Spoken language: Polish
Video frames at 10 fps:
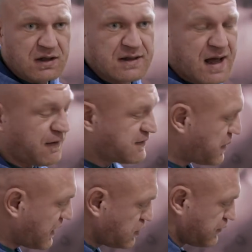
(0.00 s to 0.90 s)
na
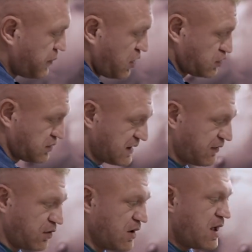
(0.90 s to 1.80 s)
wsparciu wyprostu
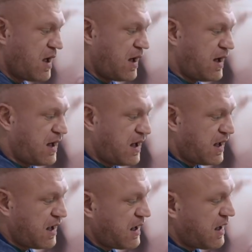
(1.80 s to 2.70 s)
stawu
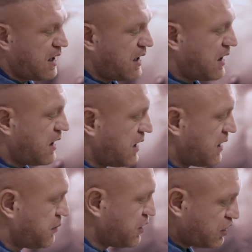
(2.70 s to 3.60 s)

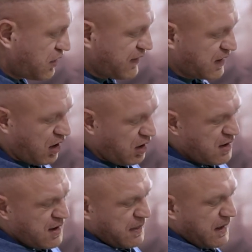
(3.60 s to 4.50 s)
e, biodrowego.
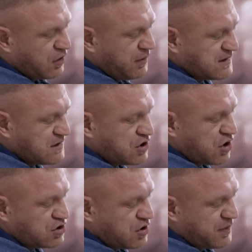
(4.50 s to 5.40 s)
Natomiast jeśli
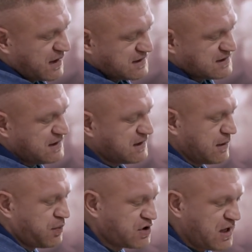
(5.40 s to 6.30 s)
chodzi o pracę
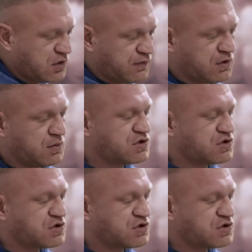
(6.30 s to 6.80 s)
stricte pośladków, tu